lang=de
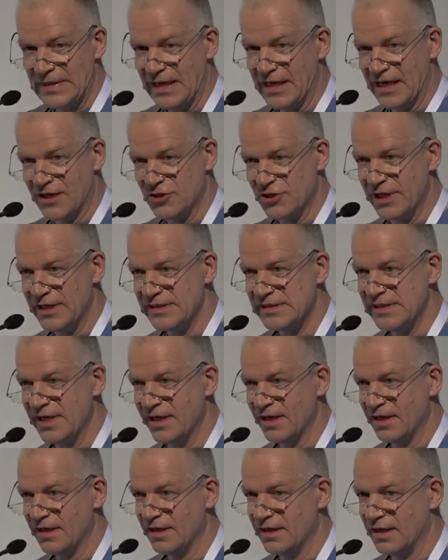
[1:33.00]
Ich schließe
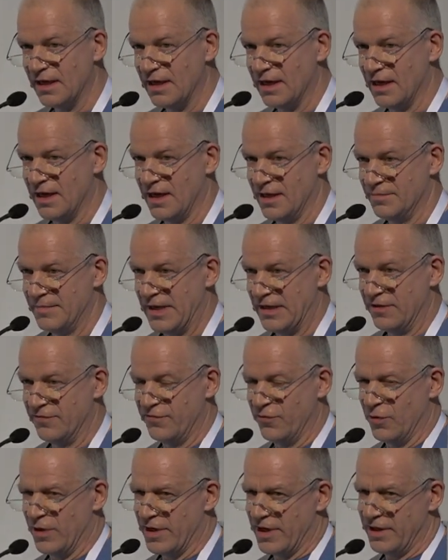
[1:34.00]
hier an meine
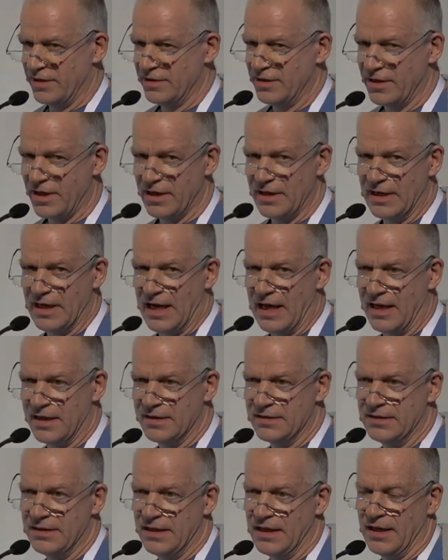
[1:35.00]
Vorrednerinnen
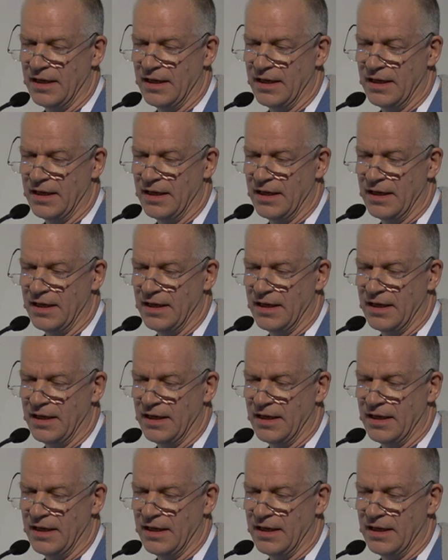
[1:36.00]
an,